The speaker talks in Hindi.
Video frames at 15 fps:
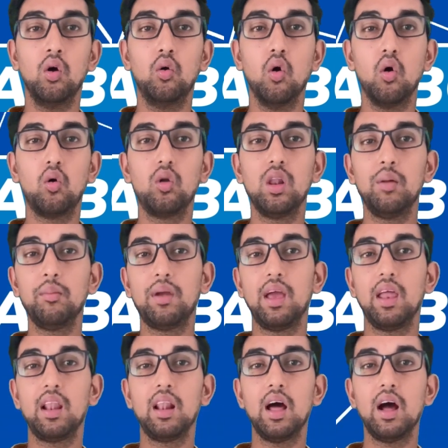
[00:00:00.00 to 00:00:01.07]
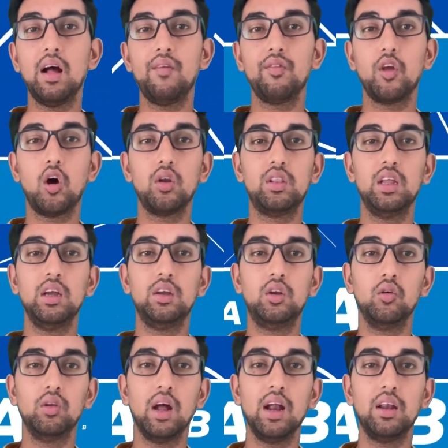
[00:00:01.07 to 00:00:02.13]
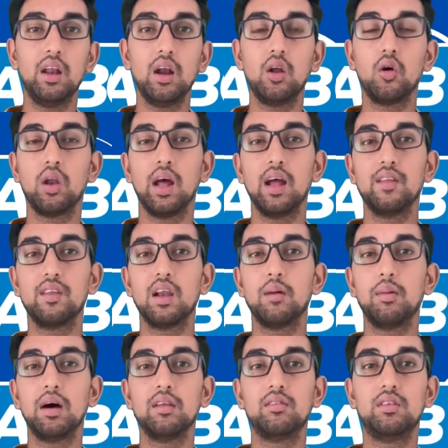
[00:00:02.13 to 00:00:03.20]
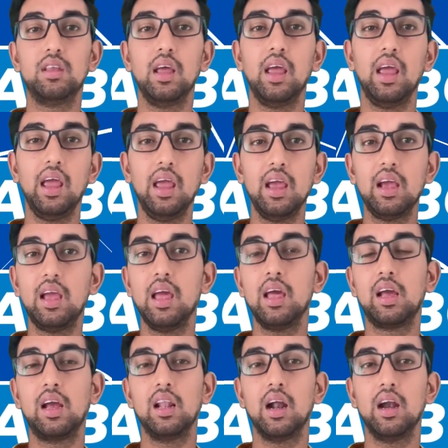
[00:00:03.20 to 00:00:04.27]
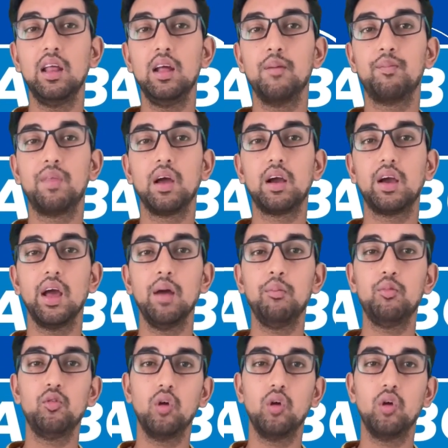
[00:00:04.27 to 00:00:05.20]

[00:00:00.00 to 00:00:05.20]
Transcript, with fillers: गोकुलम केरला नॉर्थ ईस्ट यूनाइटेड और हैदराबाद से एक एक खिलाड़ी अब तक कैंप